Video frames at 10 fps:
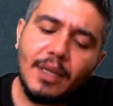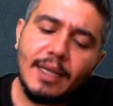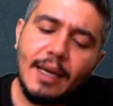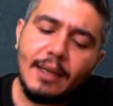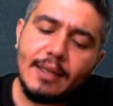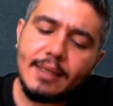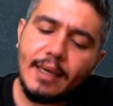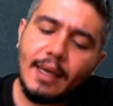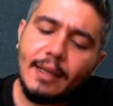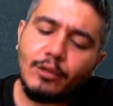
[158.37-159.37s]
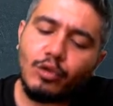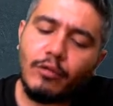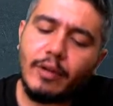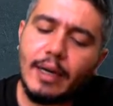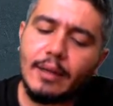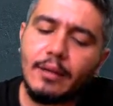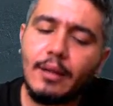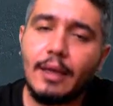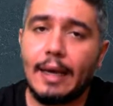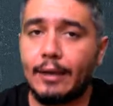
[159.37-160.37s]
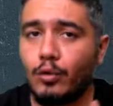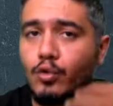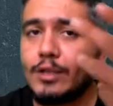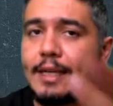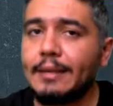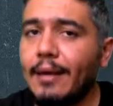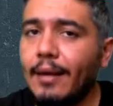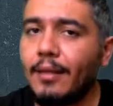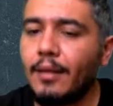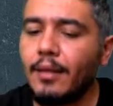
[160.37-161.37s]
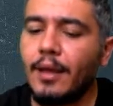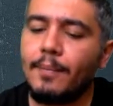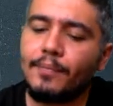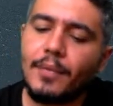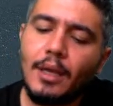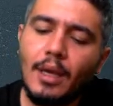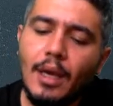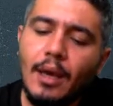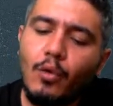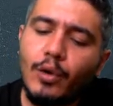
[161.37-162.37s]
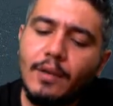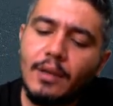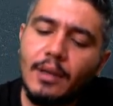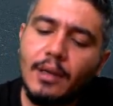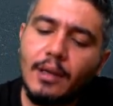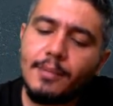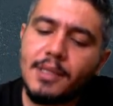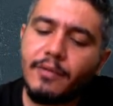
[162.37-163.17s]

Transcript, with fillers: Nikel ise elektron verdiğinde yani yükseltgendiğinde ürettiği gerilim